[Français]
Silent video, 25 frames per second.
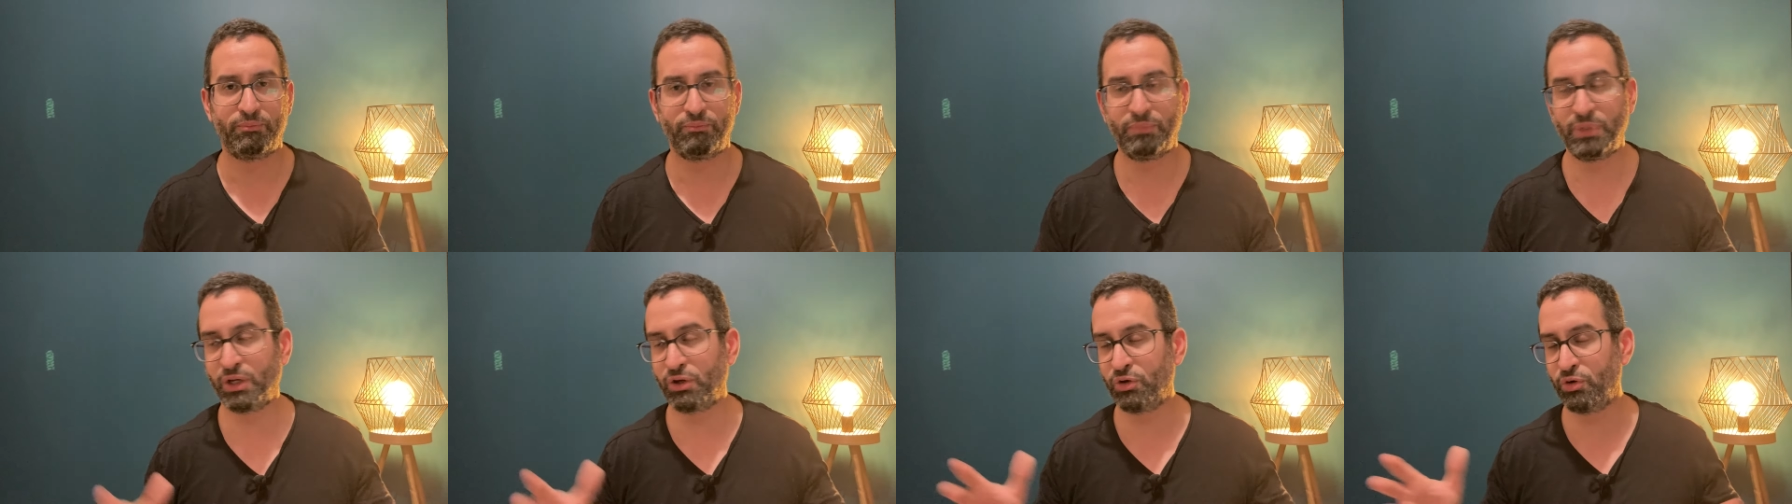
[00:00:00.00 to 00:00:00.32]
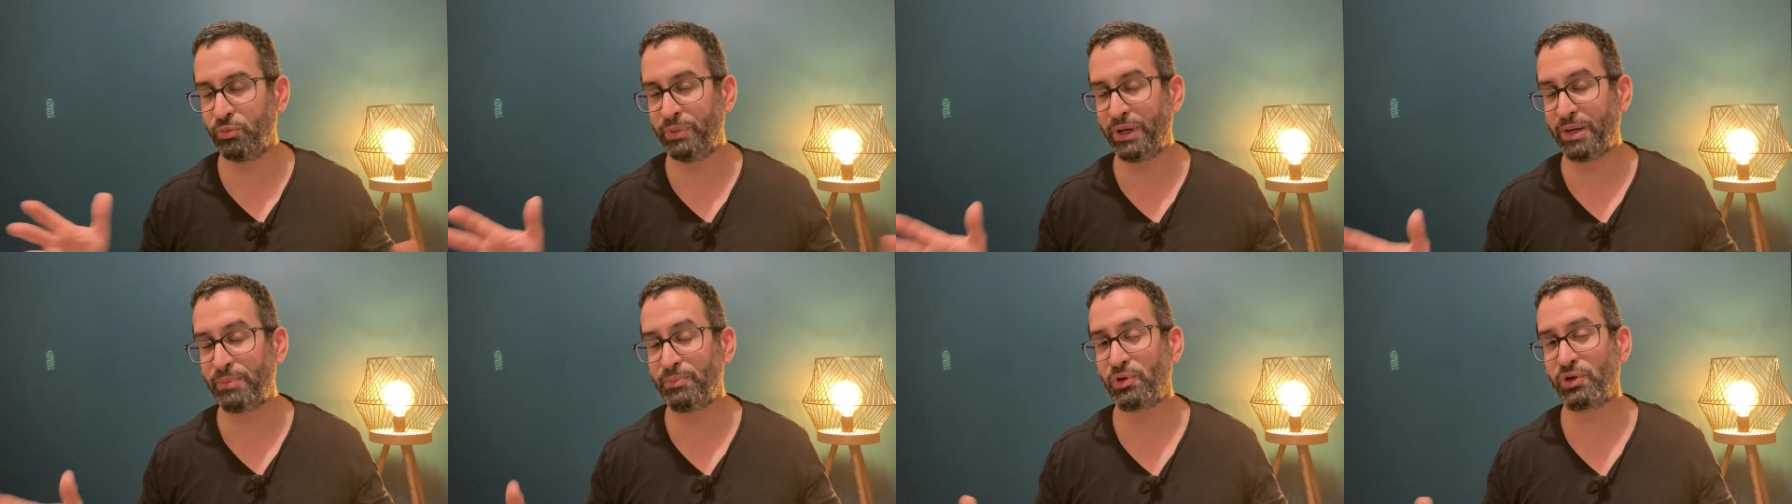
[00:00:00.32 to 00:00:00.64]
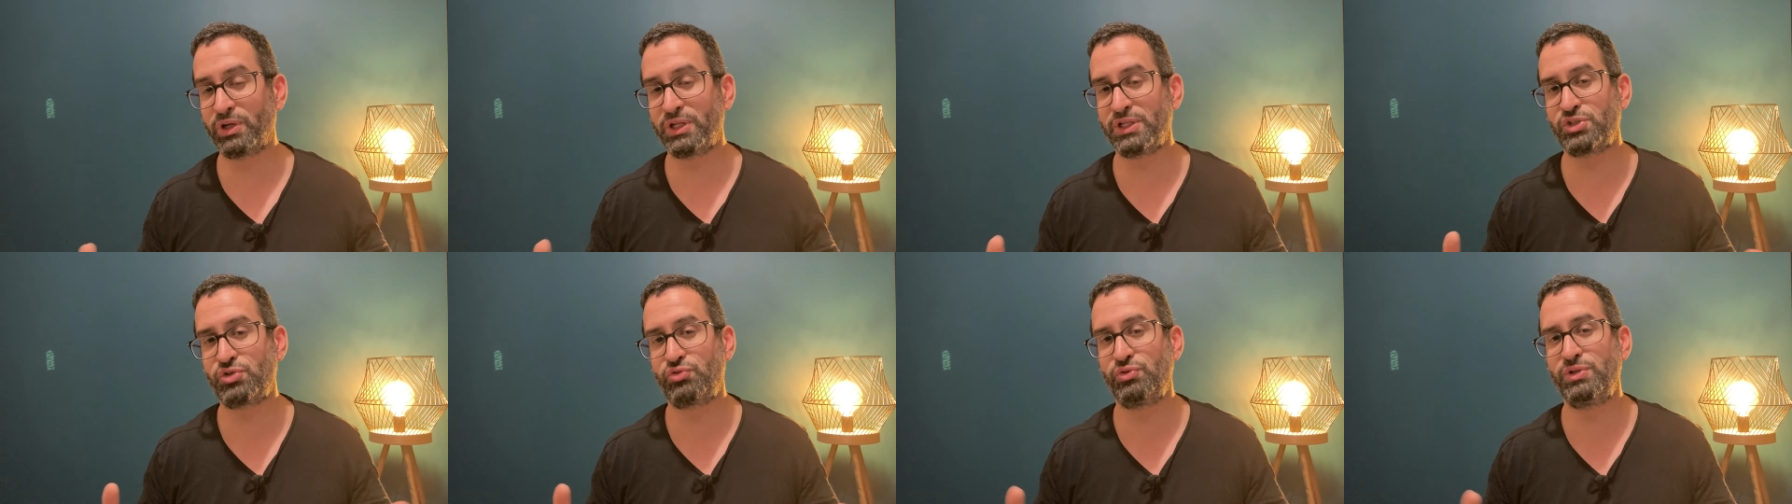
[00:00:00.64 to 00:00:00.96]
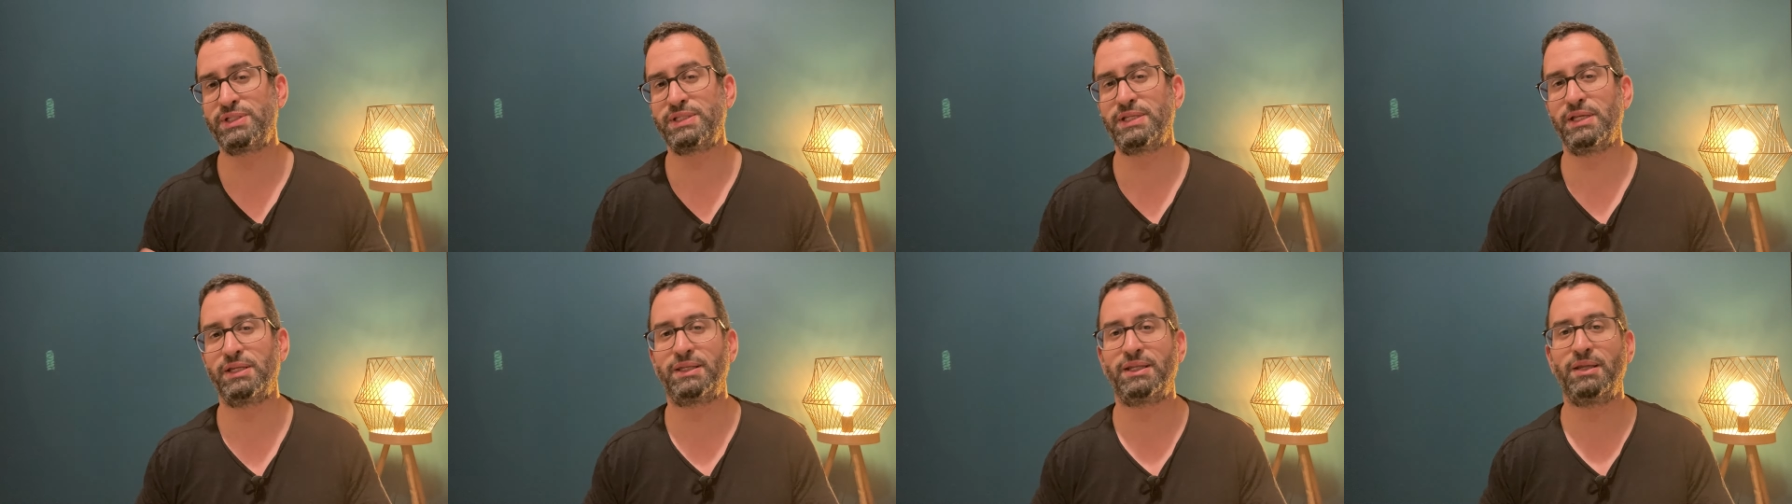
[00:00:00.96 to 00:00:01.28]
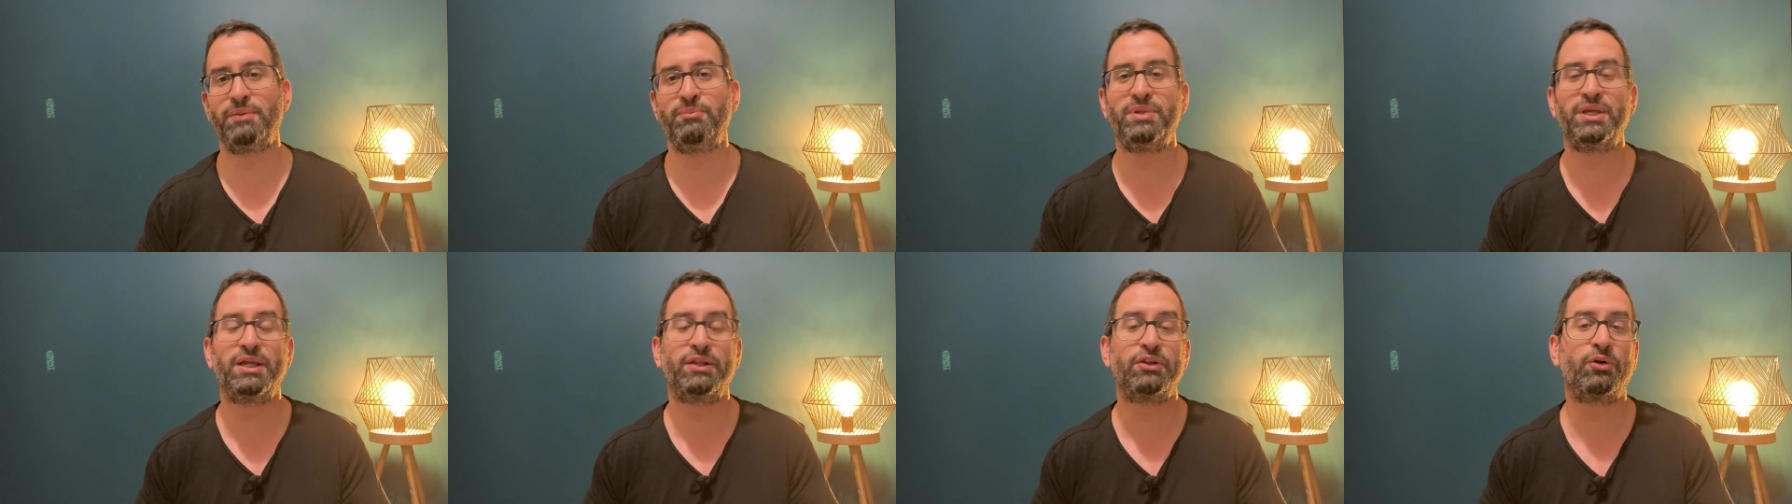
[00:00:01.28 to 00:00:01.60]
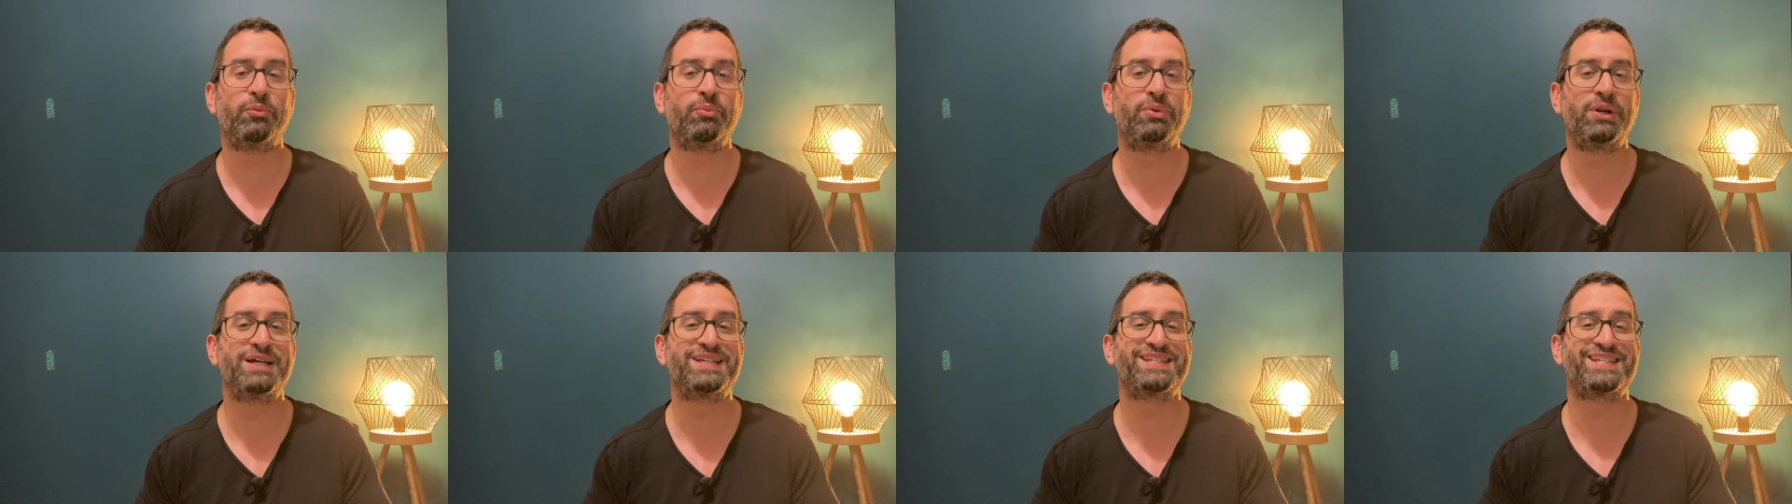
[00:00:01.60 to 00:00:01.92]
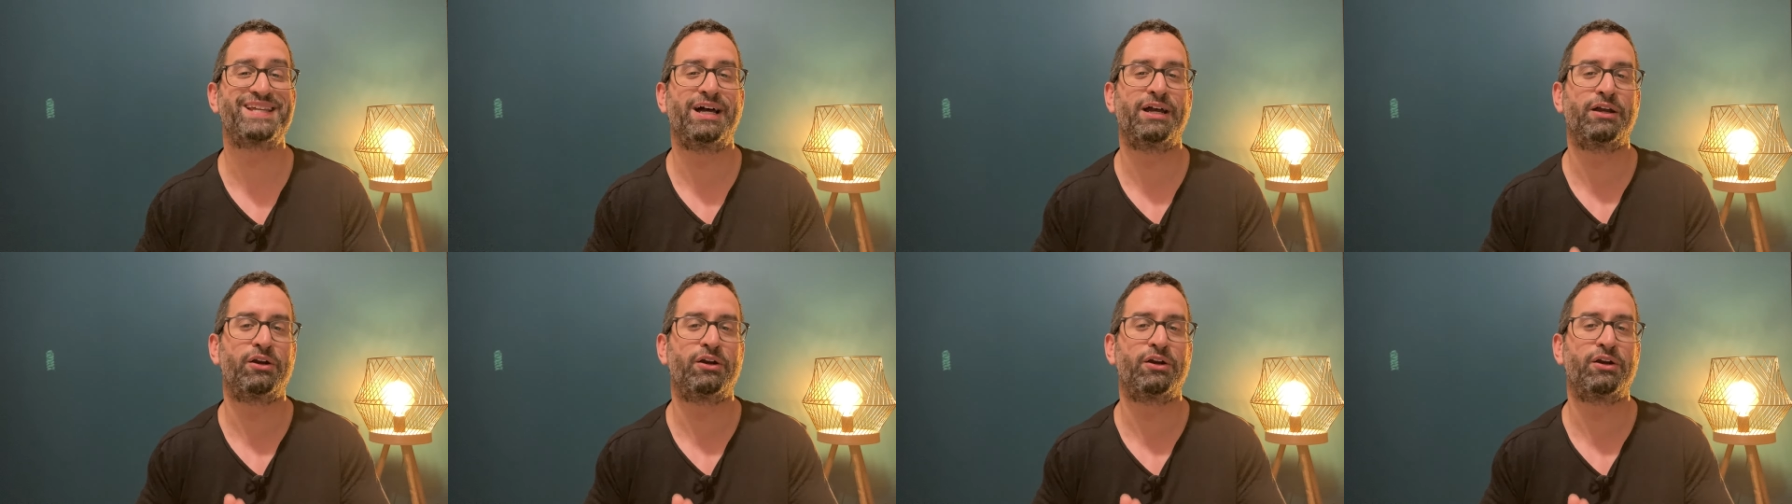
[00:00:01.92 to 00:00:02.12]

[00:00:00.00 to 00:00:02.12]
Mais globalement, les Suisses étaient bien en place.